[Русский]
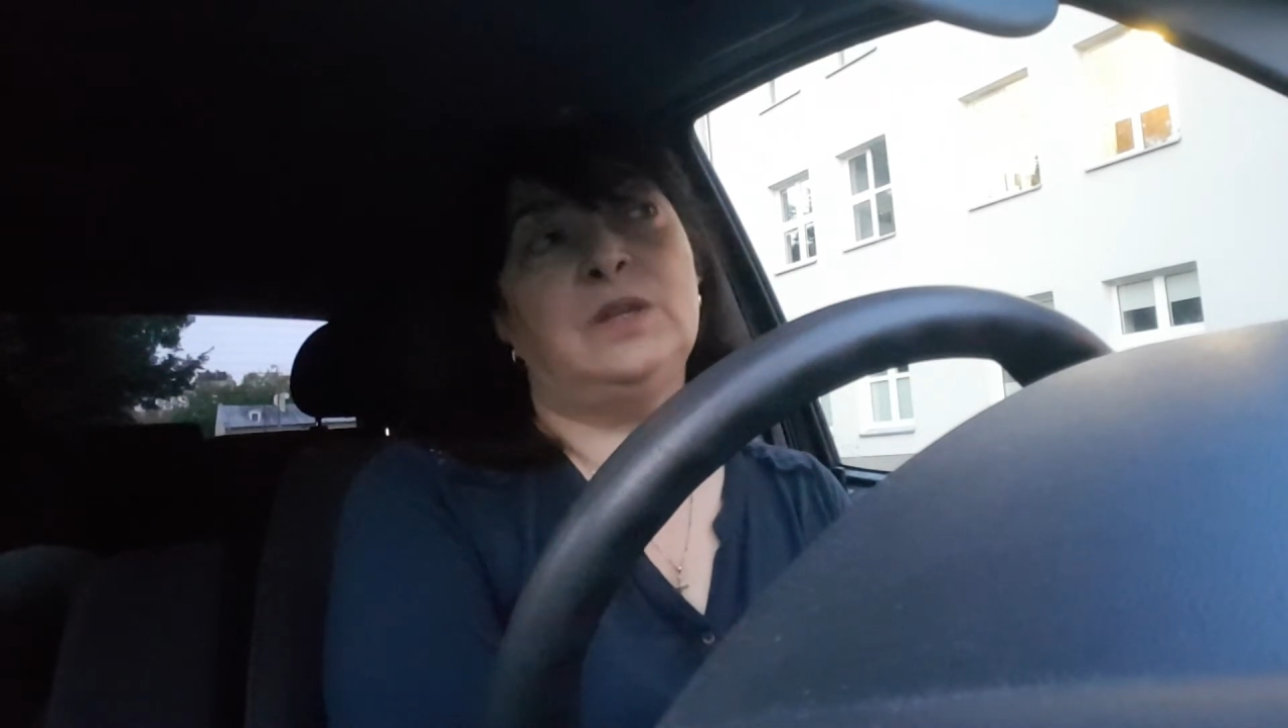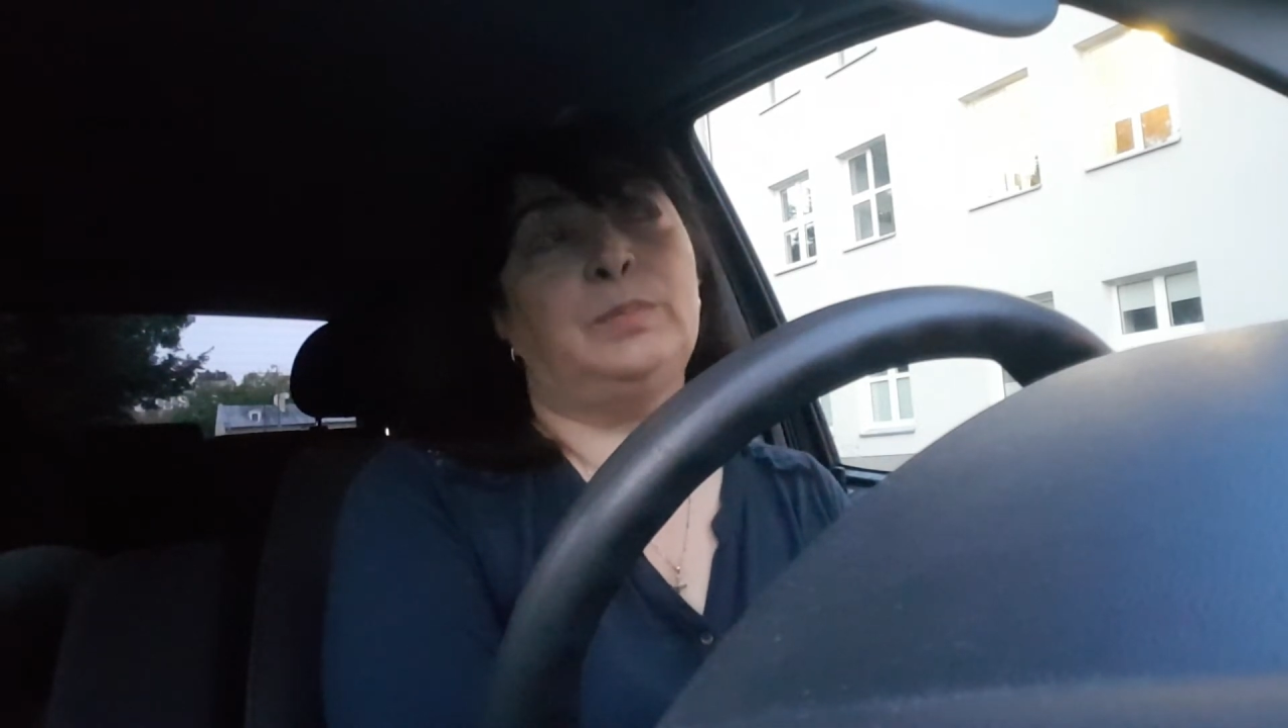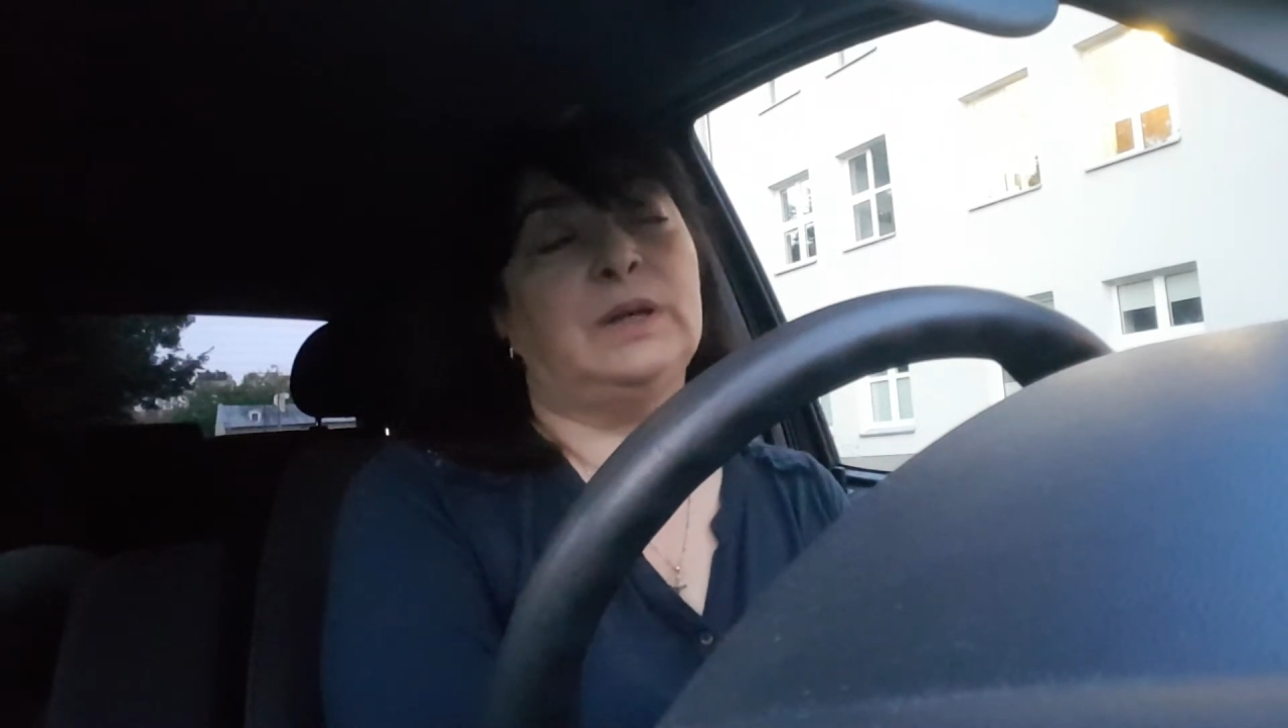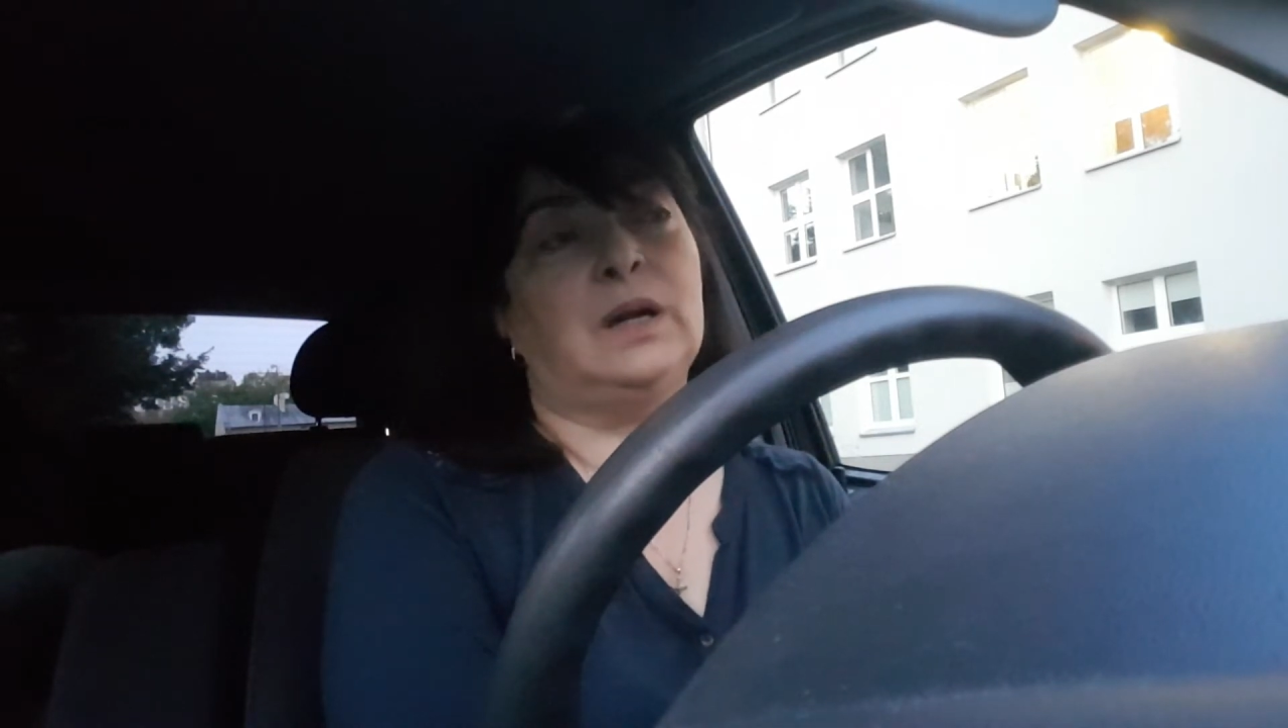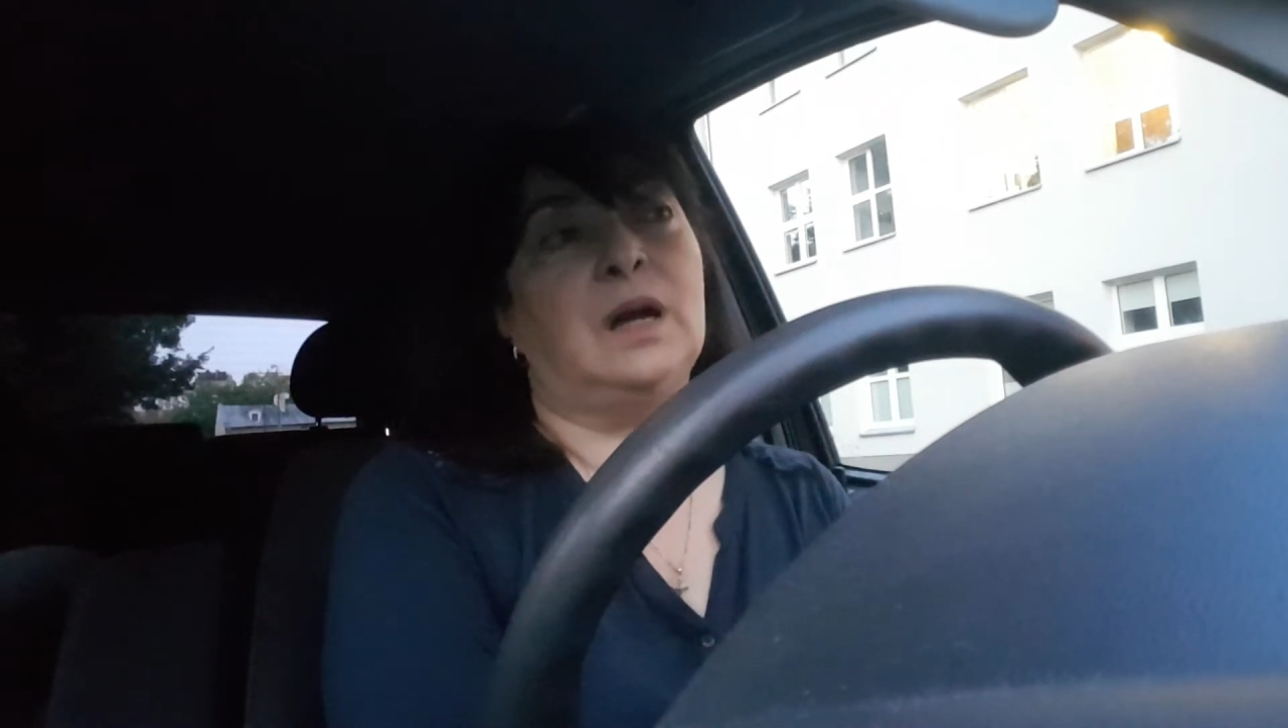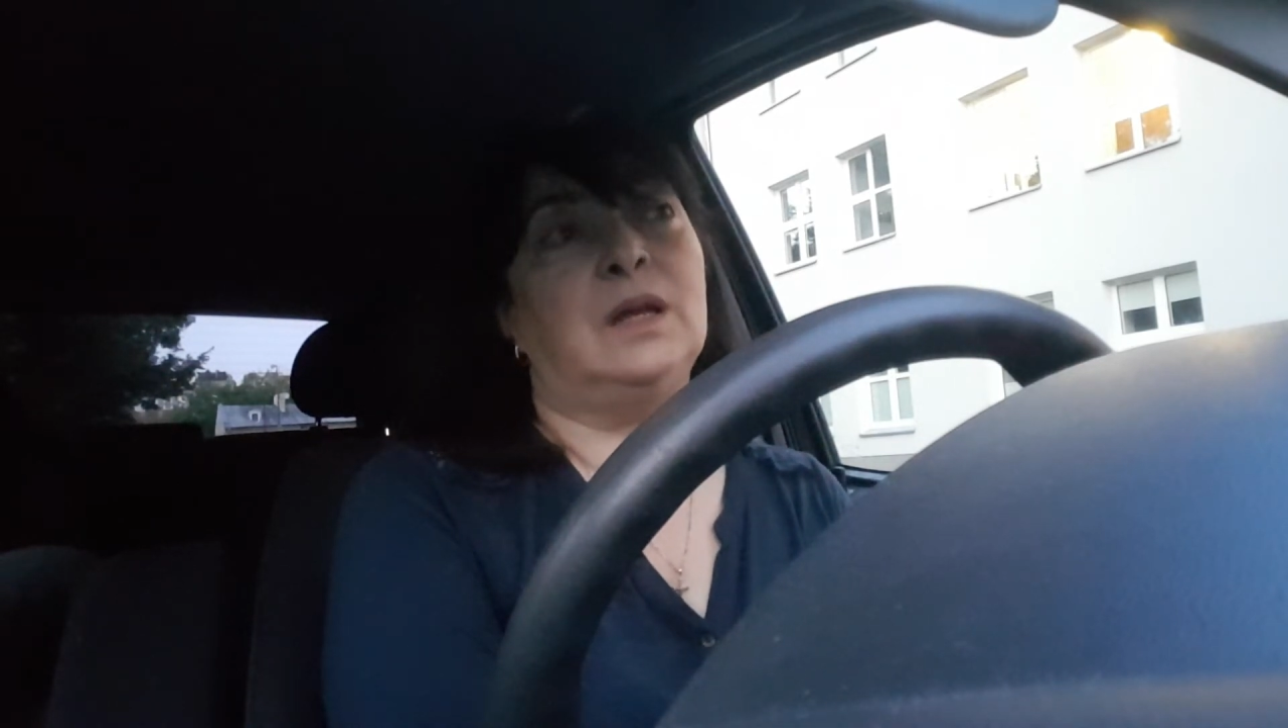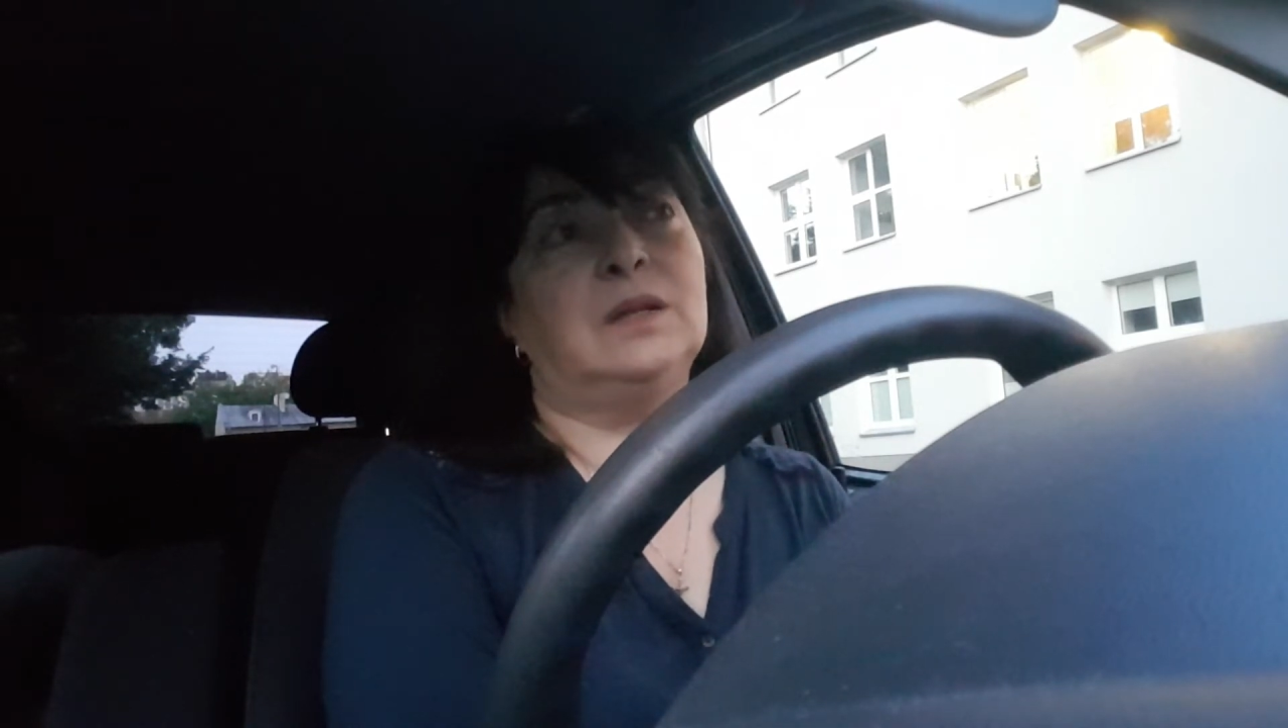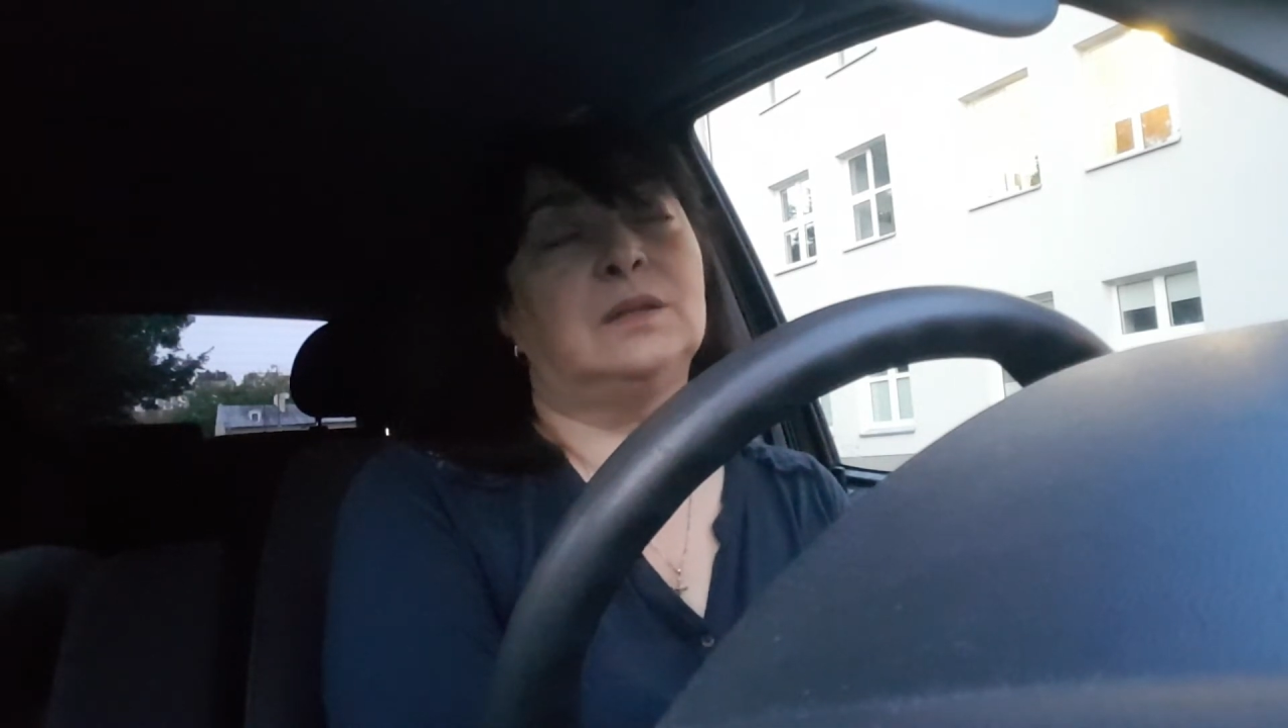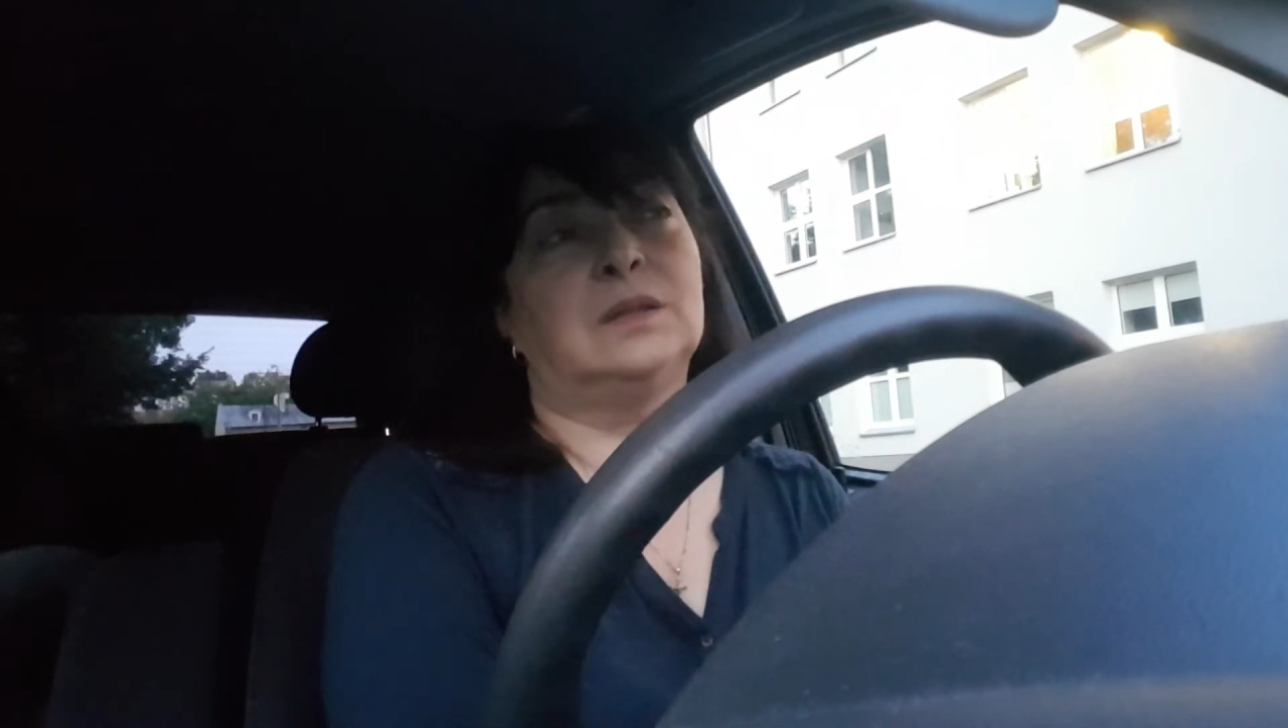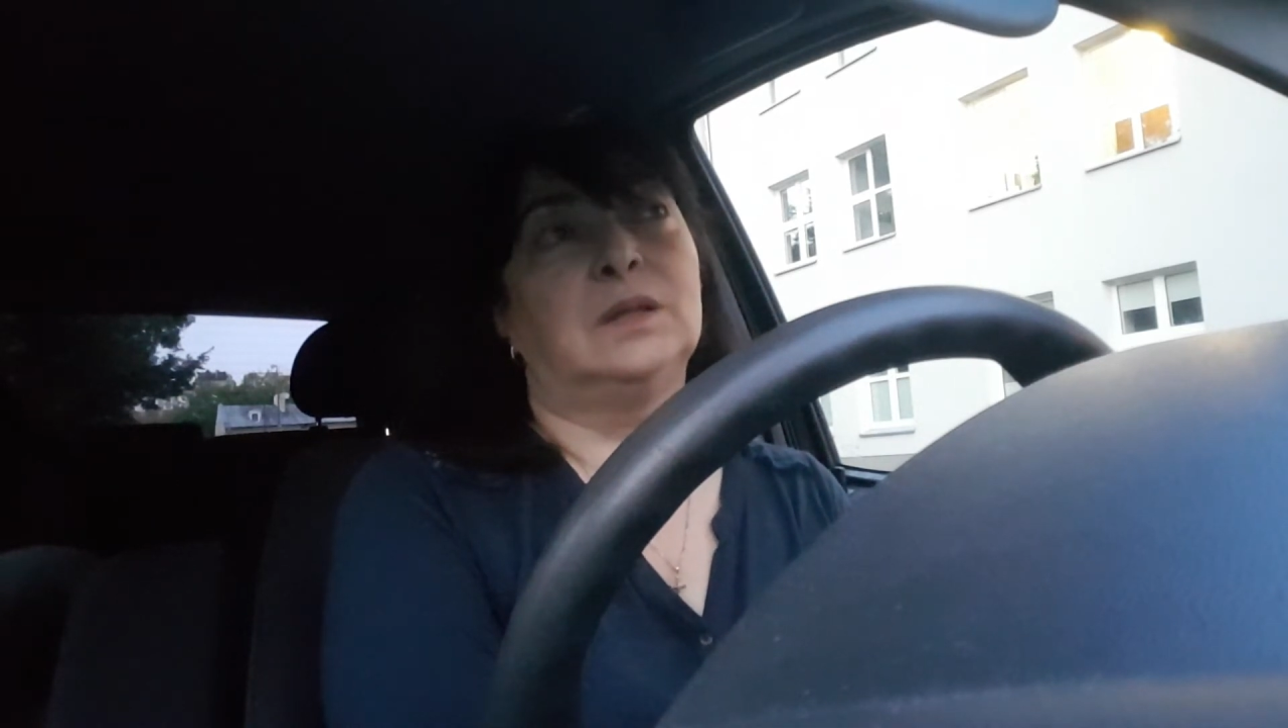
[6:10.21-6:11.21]

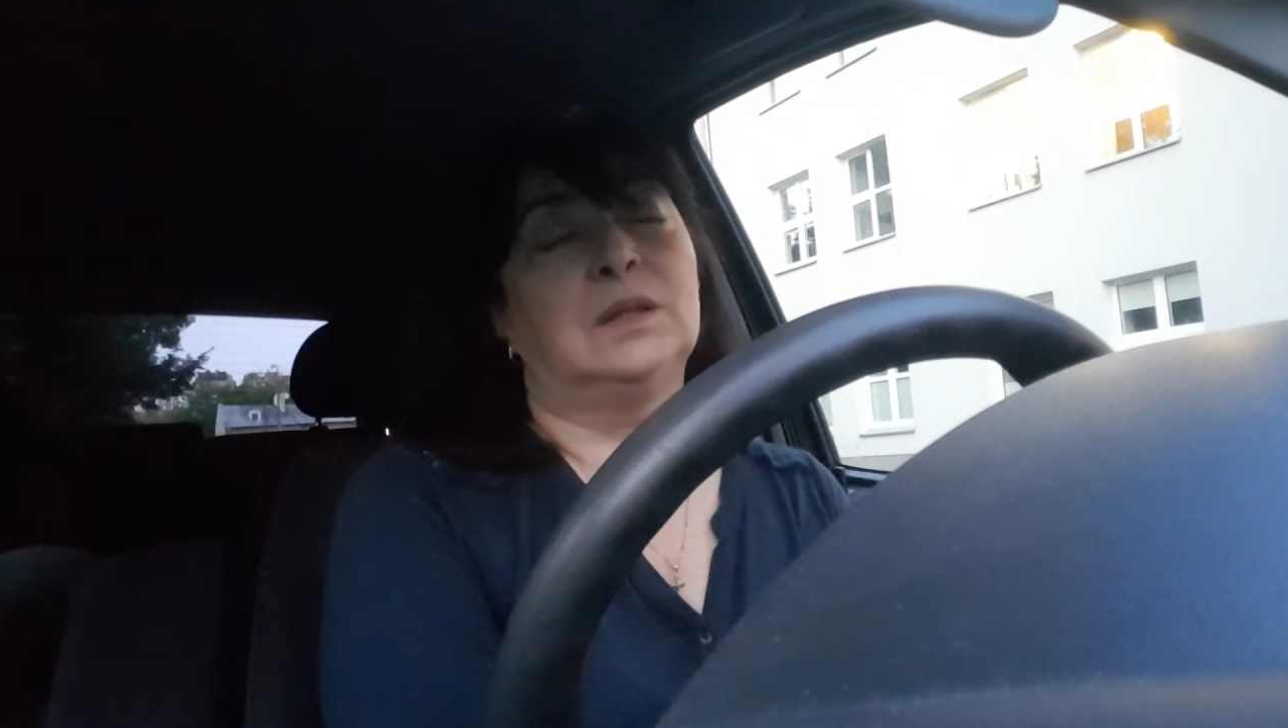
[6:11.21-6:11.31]
неплохая,